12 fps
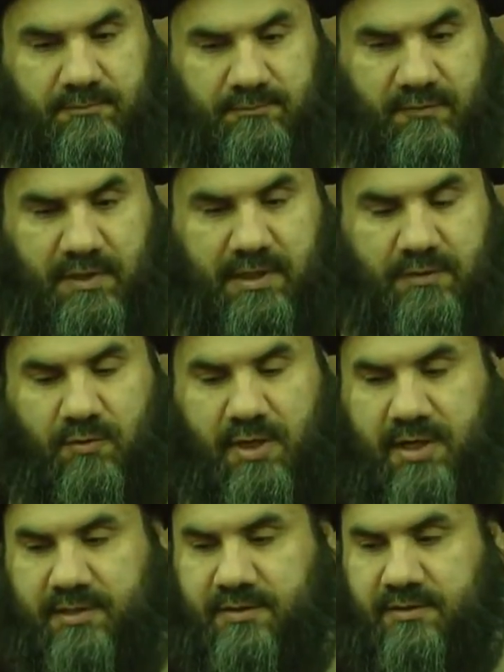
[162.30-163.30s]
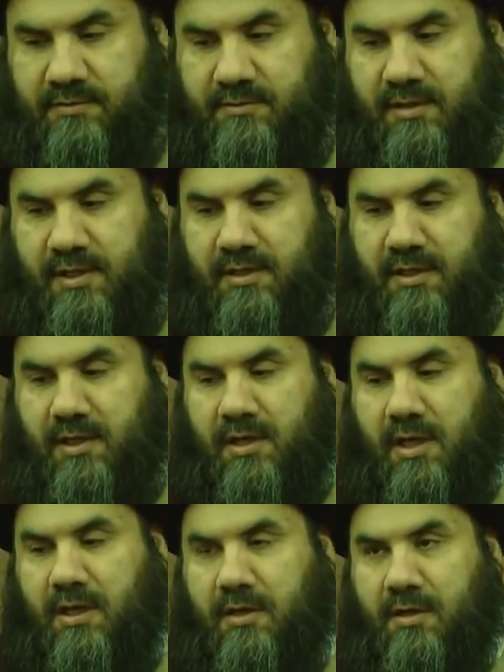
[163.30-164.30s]
فقد ورد ان
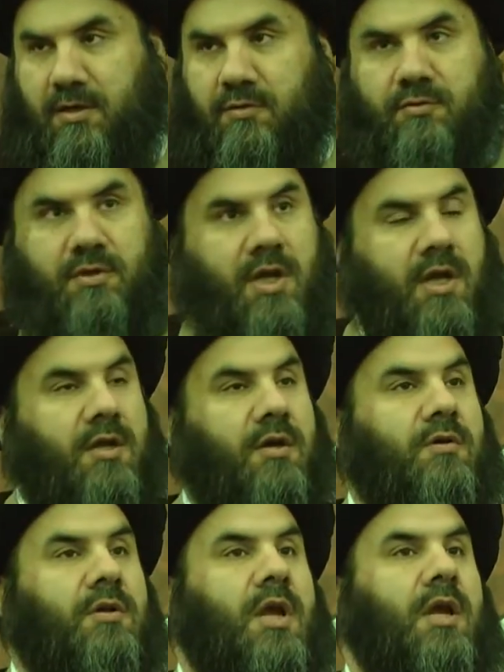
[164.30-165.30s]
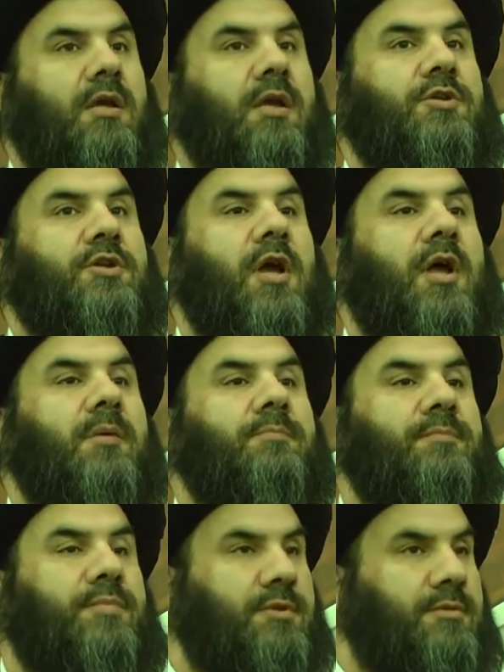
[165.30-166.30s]
كانه كان هناك شاب